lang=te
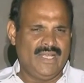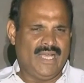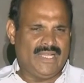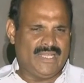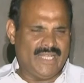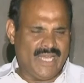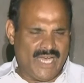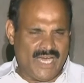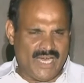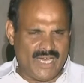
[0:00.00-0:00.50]

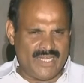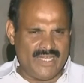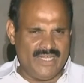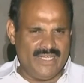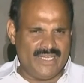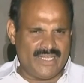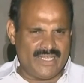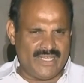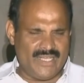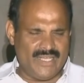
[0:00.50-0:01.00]
అది
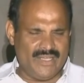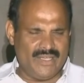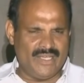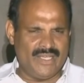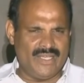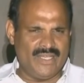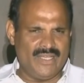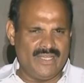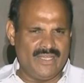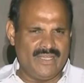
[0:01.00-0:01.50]
ఆరింటికే
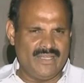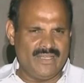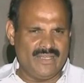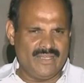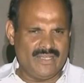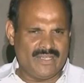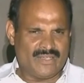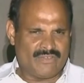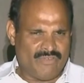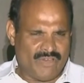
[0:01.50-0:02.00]

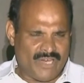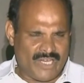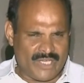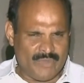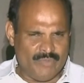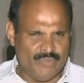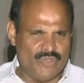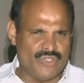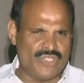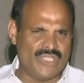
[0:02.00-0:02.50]
క్వారీ
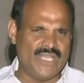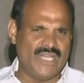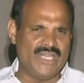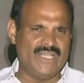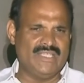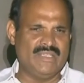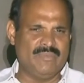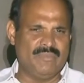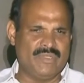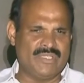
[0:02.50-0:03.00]

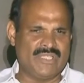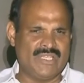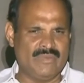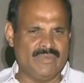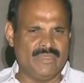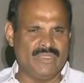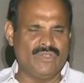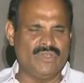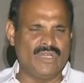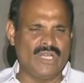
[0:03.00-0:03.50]
మూసేయాలని చెప్పేసి
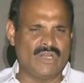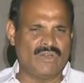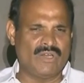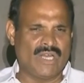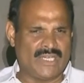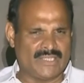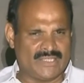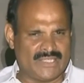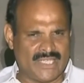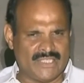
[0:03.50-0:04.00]
నిబంధనలు ఉన్నా కూడా
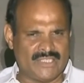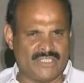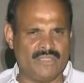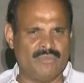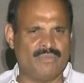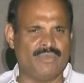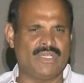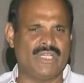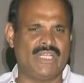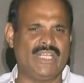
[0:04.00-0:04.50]
అర్ధరాత్రుల
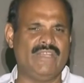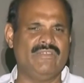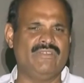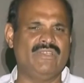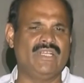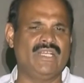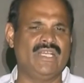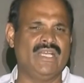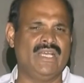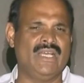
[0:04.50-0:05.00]
పూట ఏ
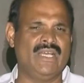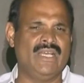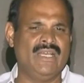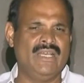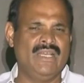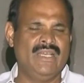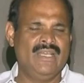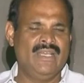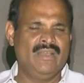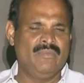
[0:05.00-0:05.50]
విధంగా
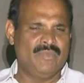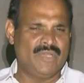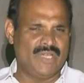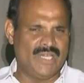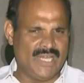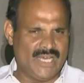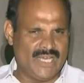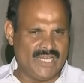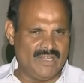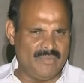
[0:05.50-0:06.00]
మరి
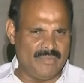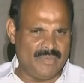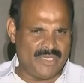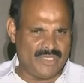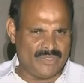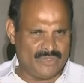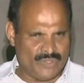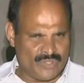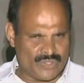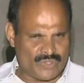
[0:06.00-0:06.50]
లారీలు
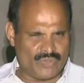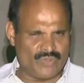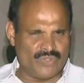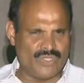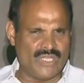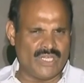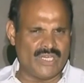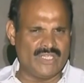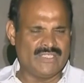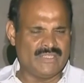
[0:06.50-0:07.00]
పెట్టి
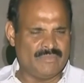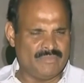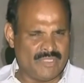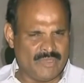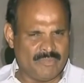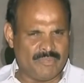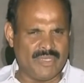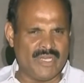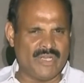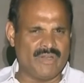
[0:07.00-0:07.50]
దోసుకుంటున్నారని చెప్పి
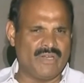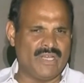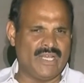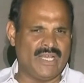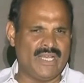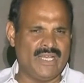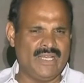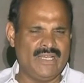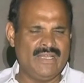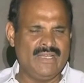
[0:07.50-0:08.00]
చెప్పినా కూడా
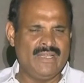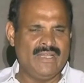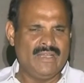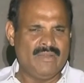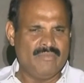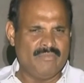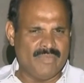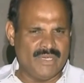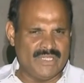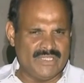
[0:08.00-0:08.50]

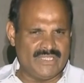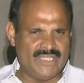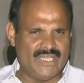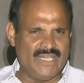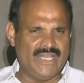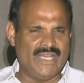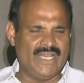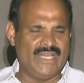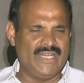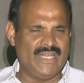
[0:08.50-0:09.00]
మంత్రి
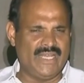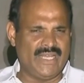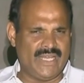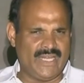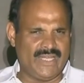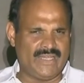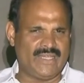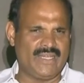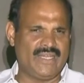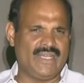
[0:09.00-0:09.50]
కానీ
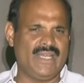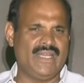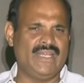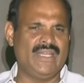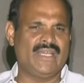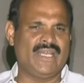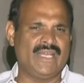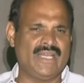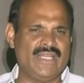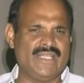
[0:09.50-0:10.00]
కలెక్టర్ కానీ
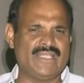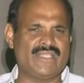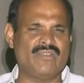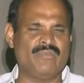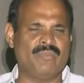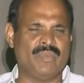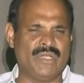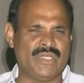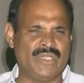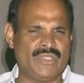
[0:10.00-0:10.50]
కనీసం
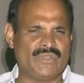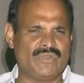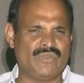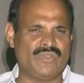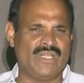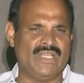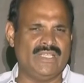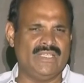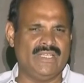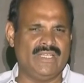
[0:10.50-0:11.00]

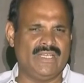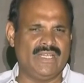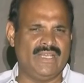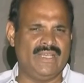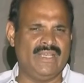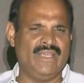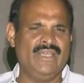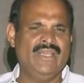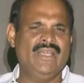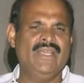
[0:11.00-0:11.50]
పట్టించుకుంటలేదంటే
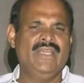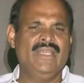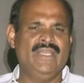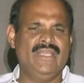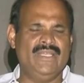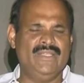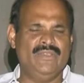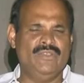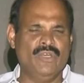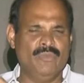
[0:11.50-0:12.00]

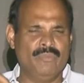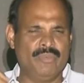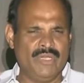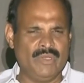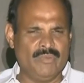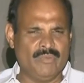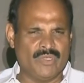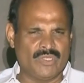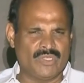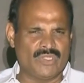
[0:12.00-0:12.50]
ఈ దోపిడీ
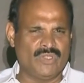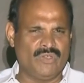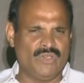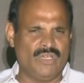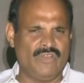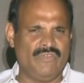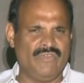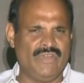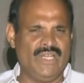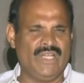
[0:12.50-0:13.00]

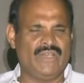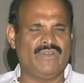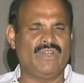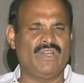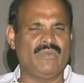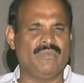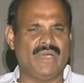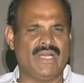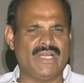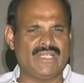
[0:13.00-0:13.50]
మొత్తంలో వీళ్ళకి
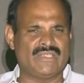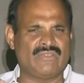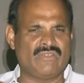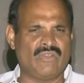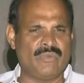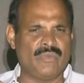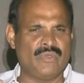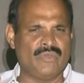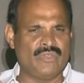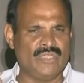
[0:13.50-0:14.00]
కూడా
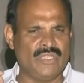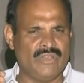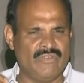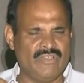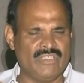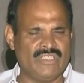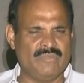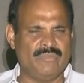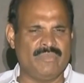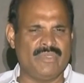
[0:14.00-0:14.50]
భాగస్వామ్యం ఉందేమో
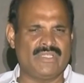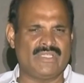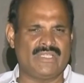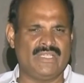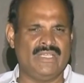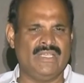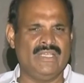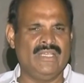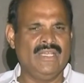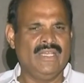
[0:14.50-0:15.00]
అని చెప్పేసి